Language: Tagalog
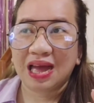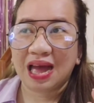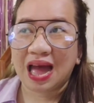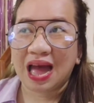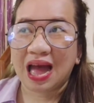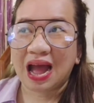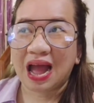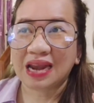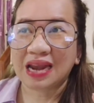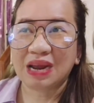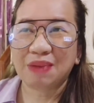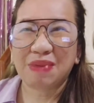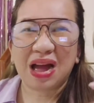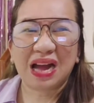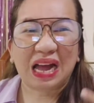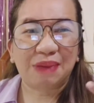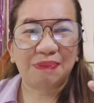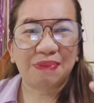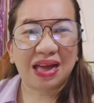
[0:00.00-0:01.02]
ang kanang
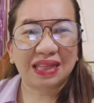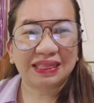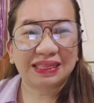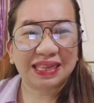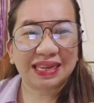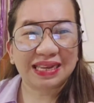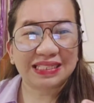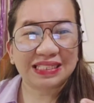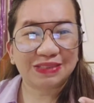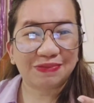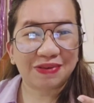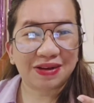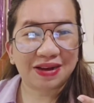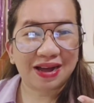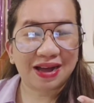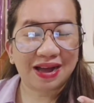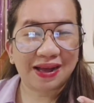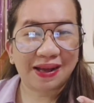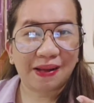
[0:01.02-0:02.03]
mga kamatis,
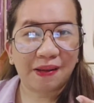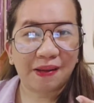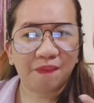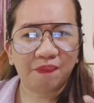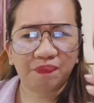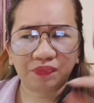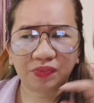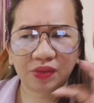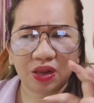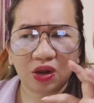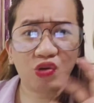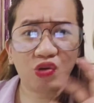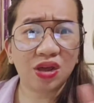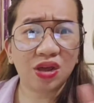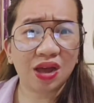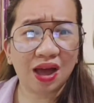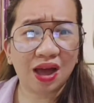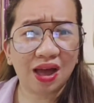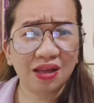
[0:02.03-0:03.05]
mga
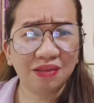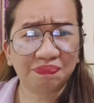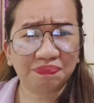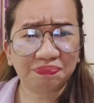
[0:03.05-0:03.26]
luya,